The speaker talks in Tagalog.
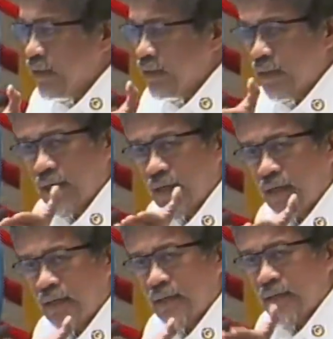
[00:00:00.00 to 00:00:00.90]

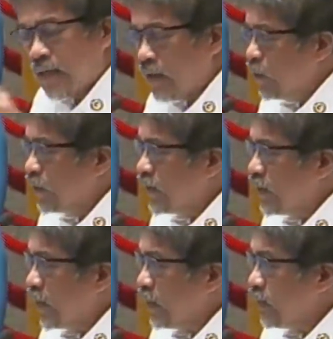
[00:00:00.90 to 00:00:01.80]
uh, ng uh,
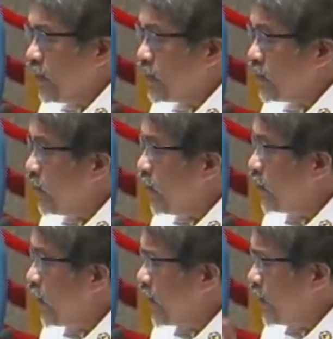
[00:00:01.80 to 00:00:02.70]
lawyer ng
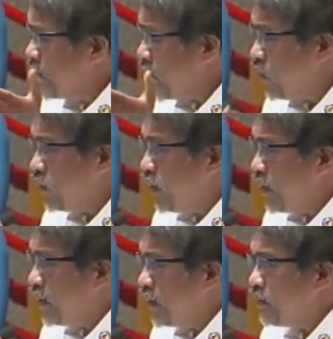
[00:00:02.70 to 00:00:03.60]
ABS-CBN, I can
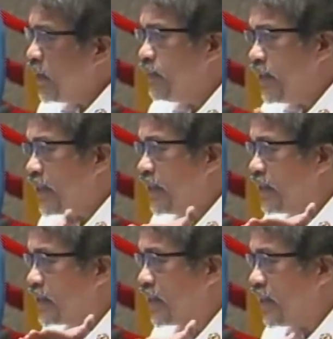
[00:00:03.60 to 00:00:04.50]
recall na may
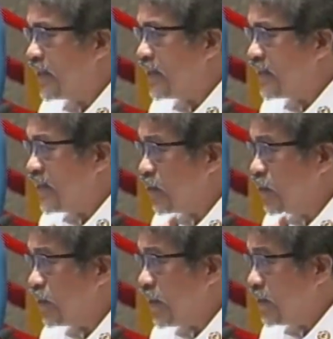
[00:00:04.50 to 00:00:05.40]
pinakita silang
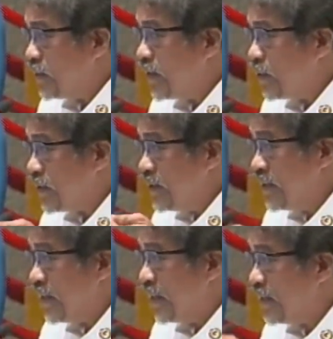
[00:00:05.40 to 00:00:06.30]
titulo rito na original,